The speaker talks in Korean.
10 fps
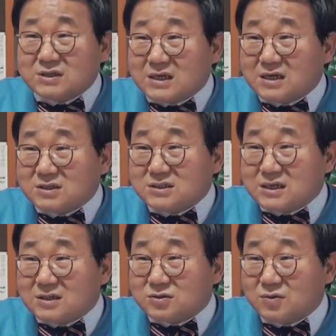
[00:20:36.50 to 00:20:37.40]
죽은 사람
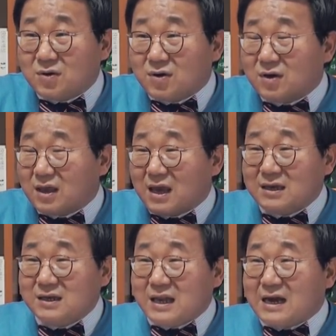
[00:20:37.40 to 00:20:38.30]
지지해주고
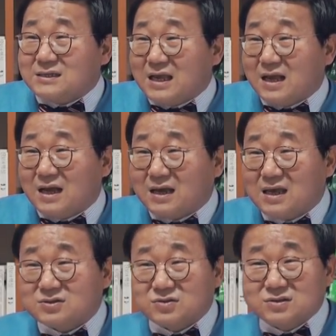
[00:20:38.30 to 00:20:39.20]
괜히 나를
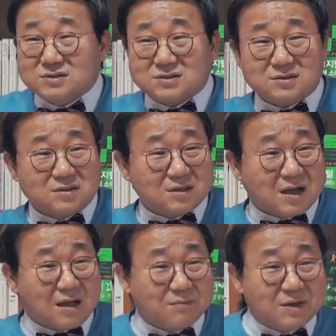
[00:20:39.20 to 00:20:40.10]
생각해준
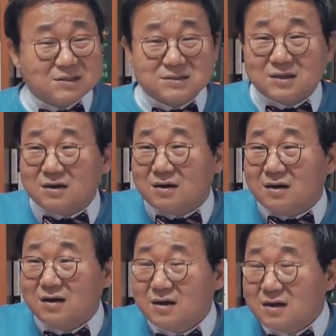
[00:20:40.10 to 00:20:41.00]
척
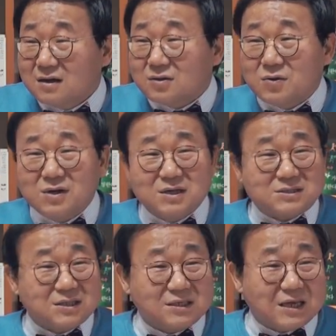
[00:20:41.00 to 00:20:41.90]
하면서
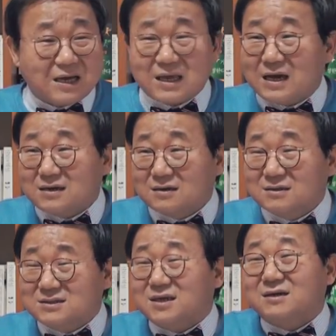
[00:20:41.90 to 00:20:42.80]
돌려서
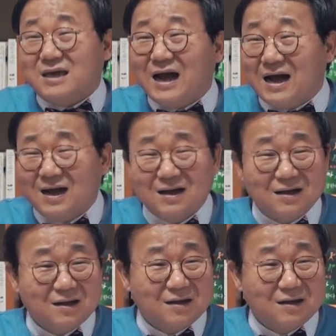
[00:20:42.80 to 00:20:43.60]
이야기하는 건 적이야.